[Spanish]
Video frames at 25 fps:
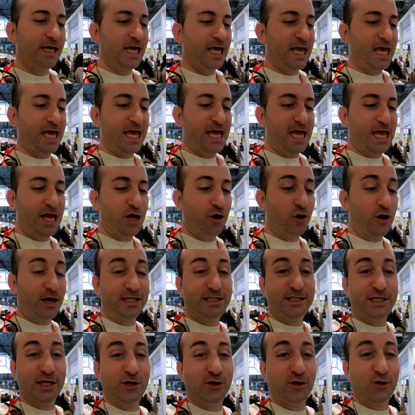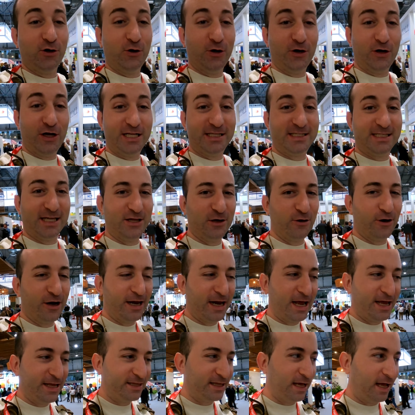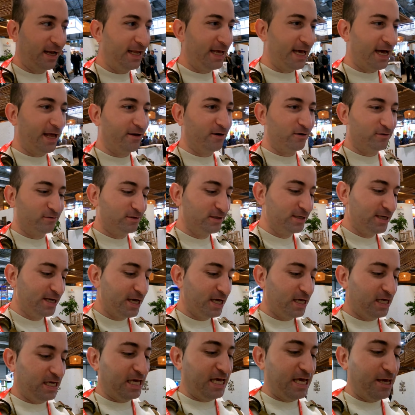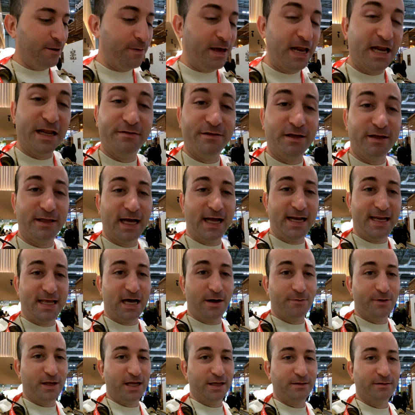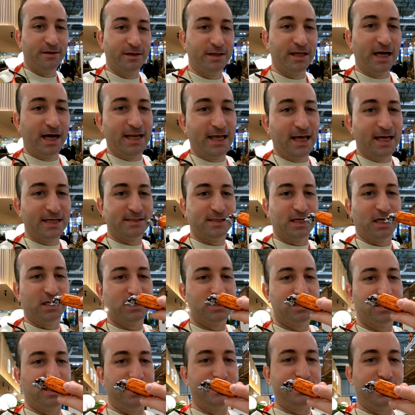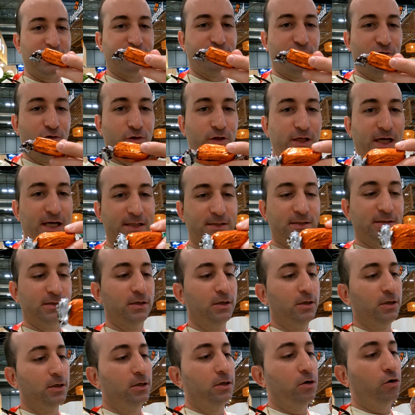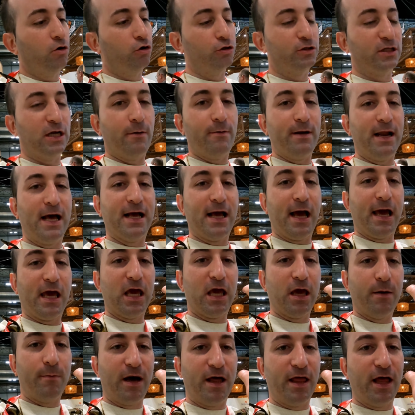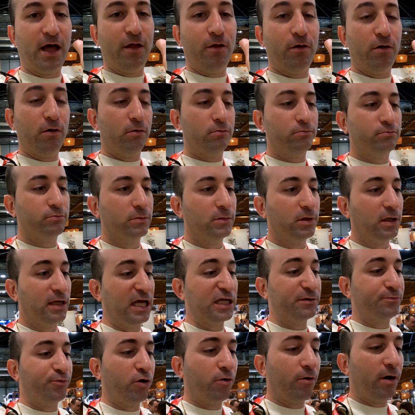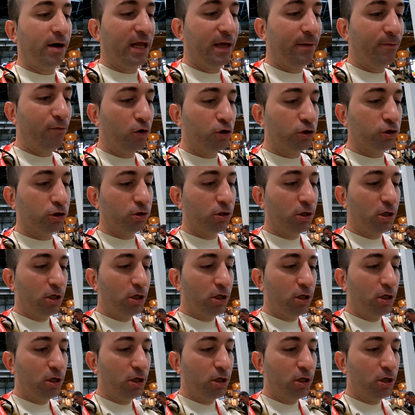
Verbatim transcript: y no, el chico, el señor era italiano y vienen de Italia, vienen de Italia estas, estas frutas, otra blanca aquí que me ha dado, las probaremos,